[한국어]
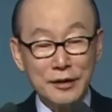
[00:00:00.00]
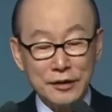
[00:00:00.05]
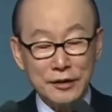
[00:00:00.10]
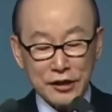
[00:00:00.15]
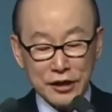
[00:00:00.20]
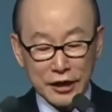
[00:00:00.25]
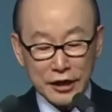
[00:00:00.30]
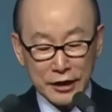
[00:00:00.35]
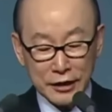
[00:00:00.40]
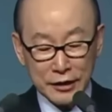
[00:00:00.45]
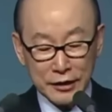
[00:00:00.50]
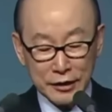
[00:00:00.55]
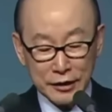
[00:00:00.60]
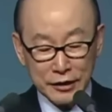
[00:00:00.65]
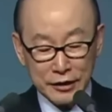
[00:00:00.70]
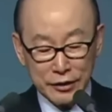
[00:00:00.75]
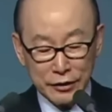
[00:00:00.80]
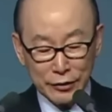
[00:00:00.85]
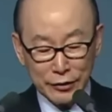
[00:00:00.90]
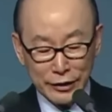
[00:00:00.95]

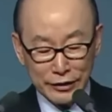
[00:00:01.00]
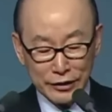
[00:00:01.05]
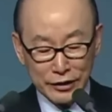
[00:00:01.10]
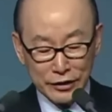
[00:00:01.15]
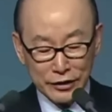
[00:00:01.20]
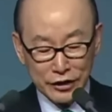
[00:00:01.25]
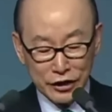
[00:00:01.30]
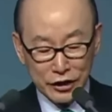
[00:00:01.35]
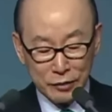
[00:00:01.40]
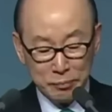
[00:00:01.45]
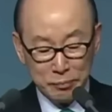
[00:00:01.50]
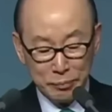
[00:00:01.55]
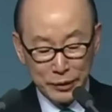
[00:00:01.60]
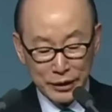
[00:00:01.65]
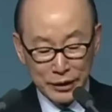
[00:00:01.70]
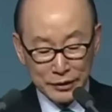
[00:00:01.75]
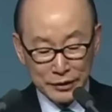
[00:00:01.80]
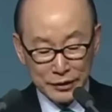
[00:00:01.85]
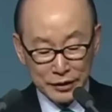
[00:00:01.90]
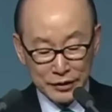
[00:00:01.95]
사랑은 이와 같은
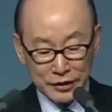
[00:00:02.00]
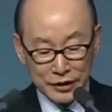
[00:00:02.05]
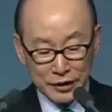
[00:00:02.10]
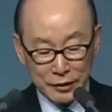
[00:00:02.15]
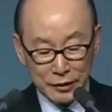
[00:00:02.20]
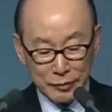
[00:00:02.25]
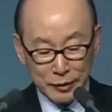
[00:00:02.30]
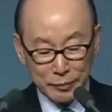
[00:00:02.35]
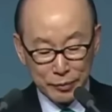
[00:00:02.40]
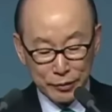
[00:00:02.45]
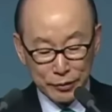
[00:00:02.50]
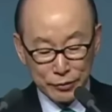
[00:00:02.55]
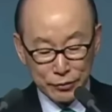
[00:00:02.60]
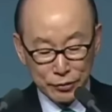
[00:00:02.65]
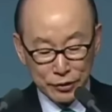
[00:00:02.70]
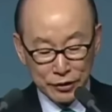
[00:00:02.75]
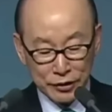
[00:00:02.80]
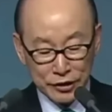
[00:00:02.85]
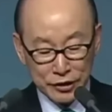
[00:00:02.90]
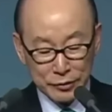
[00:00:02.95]
신비한 역사를 베풀어
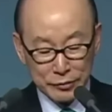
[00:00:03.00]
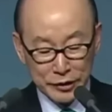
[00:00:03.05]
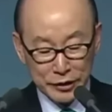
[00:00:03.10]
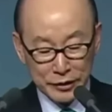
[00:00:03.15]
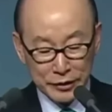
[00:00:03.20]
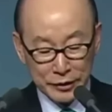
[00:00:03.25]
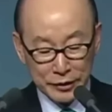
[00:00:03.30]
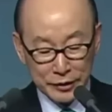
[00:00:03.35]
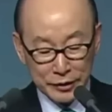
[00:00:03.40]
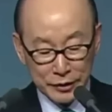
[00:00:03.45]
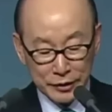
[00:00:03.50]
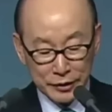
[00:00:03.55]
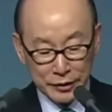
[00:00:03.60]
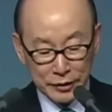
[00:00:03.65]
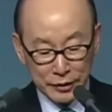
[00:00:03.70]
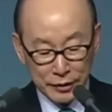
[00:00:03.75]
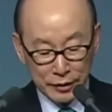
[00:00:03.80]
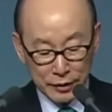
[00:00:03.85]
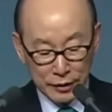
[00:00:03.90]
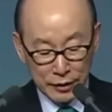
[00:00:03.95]
주는 것입니다.
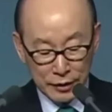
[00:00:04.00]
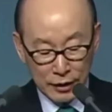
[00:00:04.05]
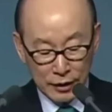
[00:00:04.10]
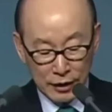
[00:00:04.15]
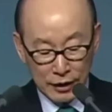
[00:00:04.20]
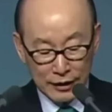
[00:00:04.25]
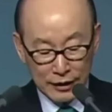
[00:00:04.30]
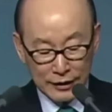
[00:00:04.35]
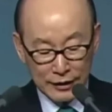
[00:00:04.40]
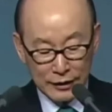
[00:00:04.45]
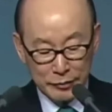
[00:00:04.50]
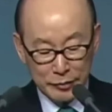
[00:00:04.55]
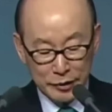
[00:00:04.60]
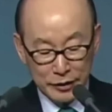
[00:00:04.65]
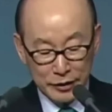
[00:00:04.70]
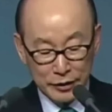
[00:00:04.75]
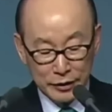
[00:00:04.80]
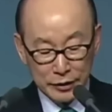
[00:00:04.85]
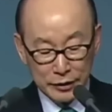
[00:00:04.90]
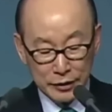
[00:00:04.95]

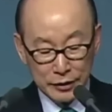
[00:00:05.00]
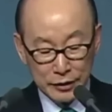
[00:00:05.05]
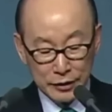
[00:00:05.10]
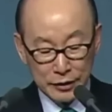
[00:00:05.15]
하나님이